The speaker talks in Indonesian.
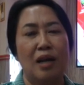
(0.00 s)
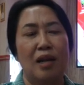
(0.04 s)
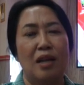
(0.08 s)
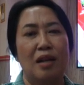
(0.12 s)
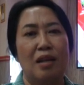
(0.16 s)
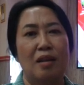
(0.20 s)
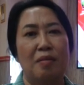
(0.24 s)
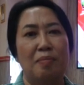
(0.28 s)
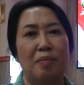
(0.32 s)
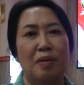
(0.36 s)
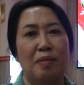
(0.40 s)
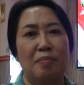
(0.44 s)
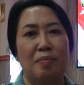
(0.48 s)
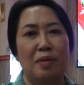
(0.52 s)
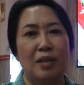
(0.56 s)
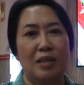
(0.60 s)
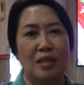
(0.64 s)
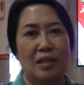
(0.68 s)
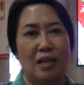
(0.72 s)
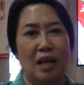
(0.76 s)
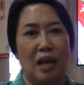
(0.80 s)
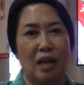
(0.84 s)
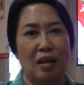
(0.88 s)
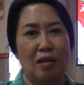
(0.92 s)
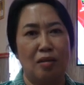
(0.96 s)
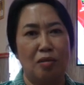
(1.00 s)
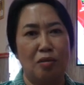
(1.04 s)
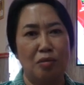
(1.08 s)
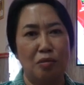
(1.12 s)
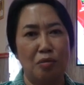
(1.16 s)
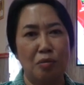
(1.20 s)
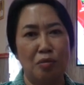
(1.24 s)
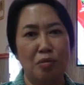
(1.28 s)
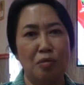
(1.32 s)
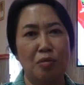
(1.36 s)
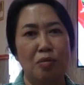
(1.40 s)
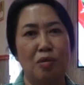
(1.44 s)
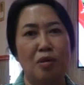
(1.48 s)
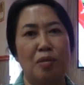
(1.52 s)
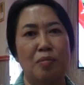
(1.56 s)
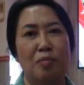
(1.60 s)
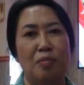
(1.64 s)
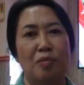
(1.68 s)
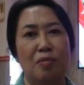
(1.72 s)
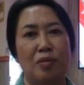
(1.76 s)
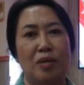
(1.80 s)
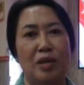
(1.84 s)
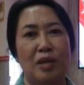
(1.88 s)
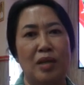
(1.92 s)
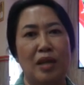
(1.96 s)
lebih bersatu,
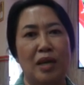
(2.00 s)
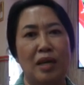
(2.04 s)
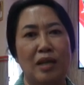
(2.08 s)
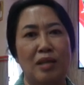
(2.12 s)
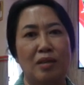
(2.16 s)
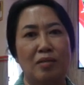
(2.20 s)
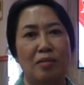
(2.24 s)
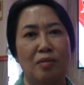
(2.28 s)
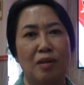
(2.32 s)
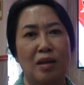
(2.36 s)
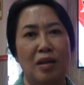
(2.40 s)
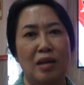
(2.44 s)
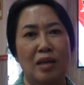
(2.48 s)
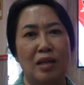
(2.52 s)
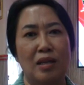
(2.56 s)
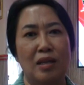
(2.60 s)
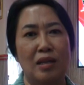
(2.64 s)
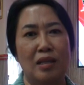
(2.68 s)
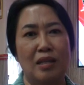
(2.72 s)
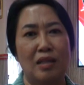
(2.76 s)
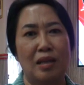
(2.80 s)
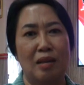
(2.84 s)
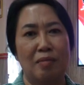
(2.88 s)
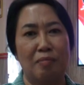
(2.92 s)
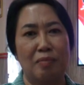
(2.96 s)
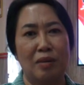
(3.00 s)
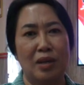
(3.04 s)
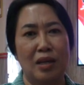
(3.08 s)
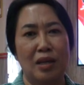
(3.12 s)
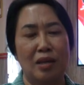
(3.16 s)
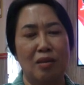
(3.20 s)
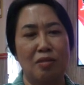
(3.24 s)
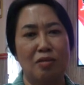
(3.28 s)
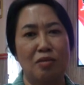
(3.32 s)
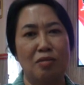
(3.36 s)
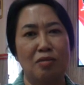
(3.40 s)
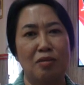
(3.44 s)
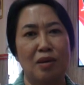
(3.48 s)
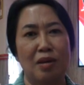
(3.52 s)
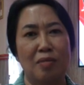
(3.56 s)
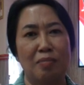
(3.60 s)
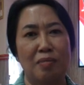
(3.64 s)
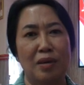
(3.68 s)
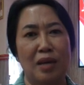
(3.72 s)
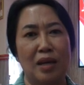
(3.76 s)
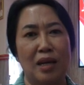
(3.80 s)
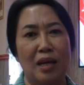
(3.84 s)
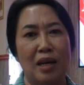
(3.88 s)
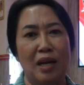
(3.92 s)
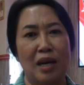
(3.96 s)
kemudian juga di samping itu juga
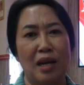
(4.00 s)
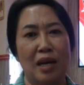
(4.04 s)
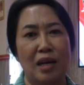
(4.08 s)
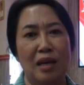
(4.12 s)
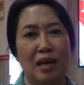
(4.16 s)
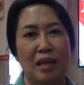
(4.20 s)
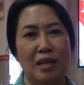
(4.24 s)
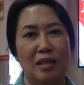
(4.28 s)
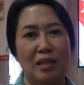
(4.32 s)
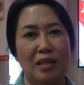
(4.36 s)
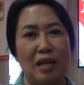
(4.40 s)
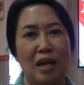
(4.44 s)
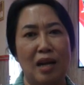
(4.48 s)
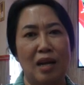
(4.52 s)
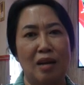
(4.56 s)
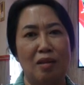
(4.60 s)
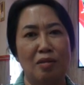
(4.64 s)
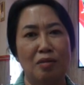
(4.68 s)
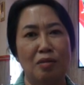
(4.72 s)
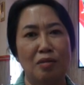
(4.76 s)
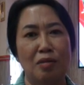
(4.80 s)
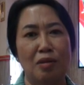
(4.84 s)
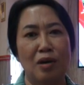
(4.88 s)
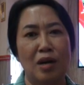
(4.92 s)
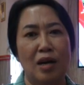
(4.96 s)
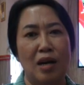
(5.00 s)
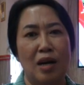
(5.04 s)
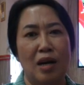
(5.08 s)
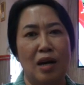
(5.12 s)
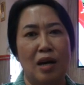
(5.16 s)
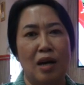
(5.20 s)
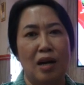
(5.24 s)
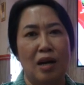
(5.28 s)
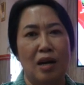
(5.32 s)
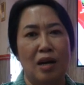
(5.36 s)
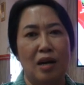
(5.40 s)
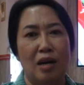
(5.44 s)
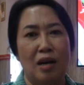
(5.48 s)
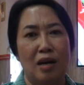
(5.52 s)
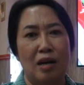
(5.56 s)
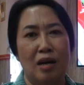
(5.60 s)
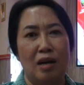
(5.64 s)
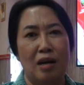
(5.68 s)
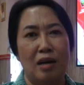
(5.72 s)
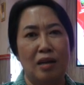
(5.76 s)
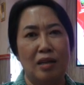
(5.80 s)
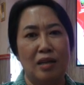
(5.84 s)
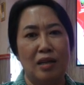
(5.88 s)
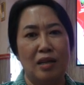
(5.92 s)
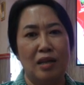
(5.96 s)
mereka akan selalu
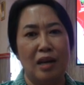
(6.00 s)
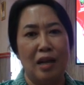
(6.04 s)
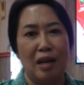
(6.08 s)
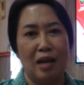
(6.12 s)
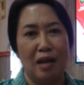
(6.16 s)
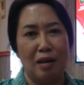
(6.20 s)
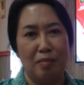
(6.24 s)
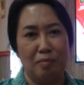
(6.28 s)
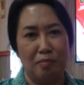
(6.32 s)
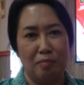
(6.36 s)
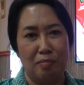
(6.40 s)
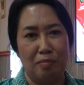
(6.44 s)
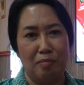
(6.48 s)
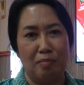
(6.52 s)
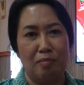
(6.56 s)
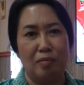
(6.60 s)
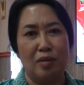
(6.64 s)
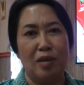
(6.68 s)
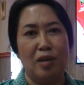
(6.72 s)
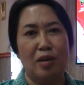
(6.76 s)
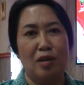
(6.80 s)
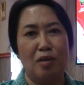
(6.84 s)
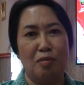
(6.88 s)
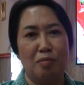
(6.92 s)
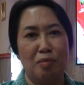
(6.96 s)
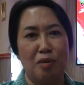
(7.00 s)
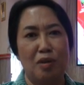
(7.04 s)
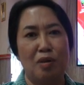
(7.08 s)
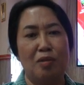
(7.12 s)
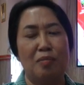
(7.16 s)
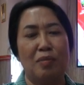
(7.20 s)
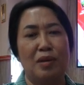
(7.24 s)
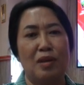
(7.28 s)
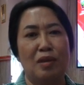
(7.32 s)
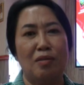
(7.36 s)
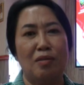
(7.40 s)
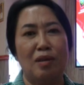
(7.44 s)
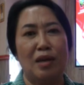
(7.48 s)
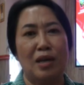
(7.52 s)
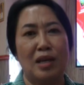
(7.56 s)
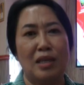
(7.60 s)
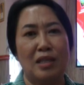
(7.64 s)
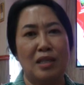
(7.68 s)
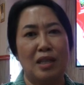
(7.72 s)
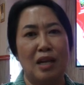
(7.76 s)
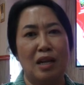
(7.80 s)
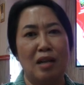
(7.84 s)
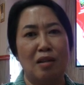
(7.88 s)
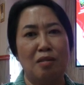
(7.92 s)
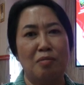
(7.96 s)
uh, di dalam grup-grup akan
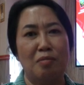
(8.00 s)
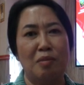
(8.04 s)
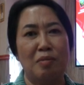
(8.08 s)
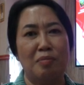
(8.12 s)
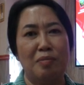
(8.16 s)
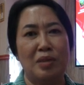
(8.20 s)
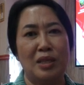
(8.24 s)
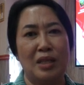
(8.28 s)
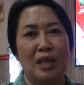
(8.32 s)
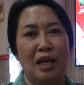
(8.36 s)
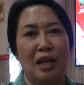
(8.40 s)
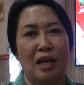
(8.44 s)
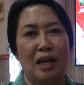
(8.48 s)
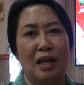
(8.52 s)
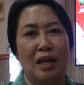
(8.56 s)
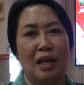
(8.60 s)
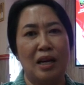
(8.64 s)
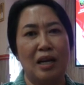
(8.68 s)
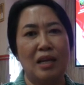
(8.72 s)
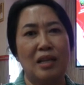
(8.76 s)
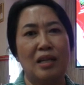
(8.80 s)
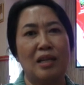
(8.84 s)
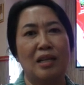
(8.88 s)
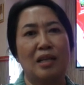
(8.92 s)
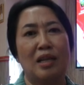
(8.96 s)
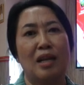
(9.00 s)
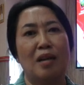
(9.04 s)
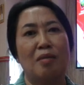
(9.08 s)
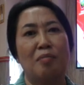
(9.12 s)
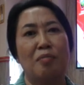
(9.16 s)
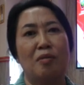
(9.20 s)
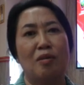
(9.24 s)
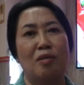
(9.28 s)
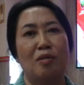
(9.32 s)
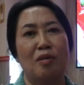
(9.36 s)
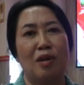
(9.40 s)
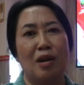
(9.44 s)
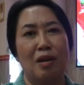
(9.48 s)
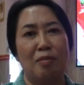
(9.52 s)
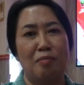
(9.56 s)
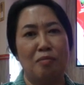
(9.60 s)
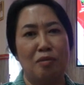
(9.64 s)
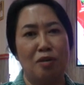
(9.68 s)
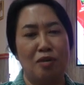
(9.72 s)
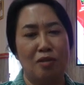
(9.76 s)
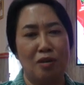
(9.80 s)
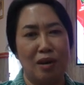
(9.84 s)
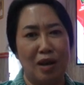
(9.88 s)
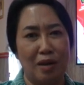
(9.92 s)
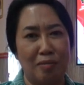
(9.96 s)
selalu membicarakan tentang
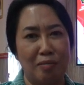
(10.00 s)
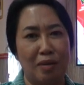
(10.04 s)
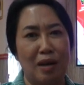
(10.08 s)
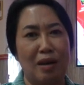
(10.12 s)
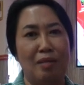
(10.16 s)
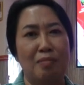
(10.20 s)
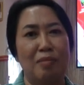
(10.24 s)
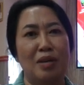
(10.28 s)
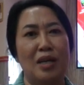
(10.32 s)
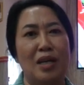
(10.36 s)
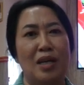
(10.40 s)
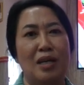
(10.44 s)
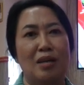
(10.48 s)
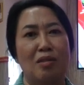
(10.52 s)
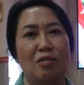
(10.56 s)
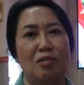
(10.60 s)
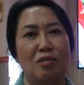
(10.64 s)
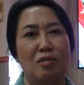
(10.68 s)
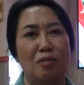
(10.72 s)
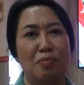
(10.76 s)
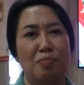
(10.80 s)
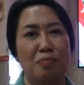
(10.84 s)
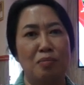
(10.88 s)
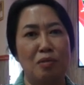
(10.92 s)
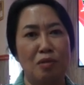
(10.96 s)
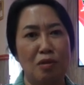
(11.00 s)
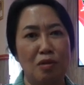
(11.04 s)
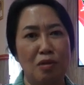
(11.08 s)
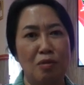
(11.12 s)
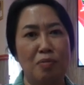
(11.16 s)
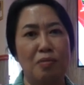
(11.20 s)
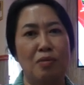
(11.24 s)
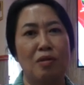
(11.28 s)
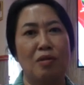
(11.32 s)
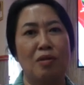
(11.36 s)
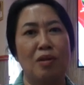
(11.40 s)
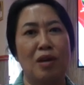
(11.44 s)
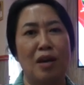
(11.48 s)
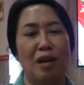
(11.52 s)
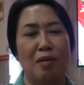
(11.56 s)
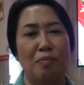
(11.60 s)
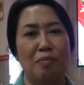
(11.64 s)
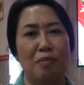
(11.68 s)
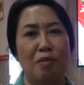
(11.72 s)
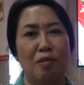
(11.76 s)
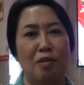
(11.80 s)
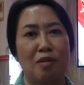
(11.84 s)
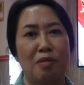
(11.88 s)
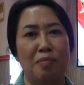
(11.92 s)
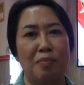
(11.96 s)
program-program kami yaitu 10 program
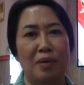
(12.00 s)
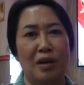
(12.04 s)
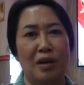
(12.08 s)
pokok